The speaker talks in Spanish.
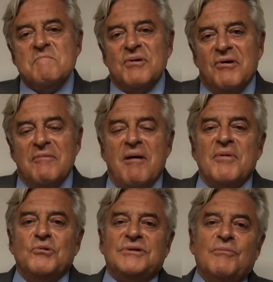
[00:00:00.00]
Pero además
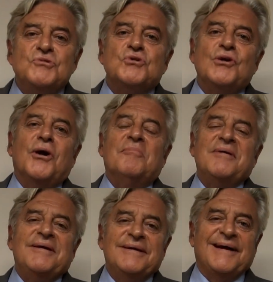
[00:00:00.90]
me gusta mucho el
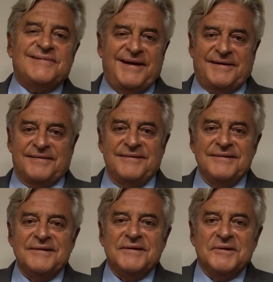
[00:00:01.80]
nombre, Hacer,
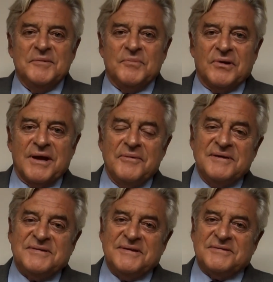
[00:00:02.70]
porque a
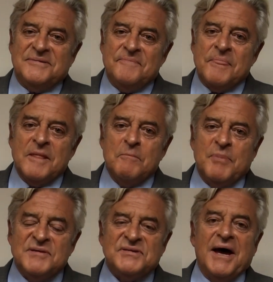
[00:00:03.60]
veces
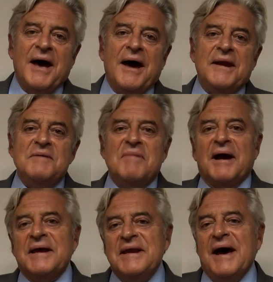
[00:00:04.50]
pensar,
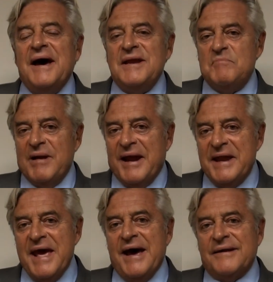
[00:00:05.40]
imaginar y
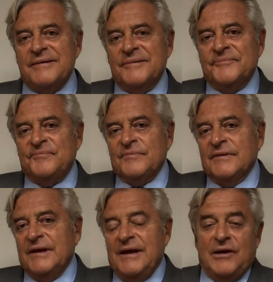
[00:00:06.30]
planear
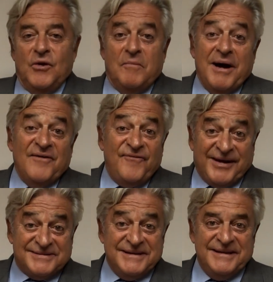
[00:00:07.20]
es lo más
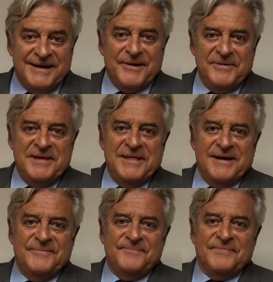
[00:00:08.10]
fácil de la
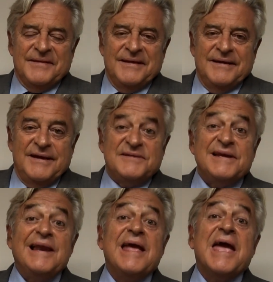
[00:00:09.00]
vida, es
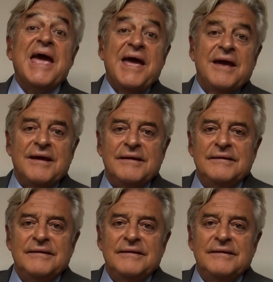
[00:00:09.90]
el qué,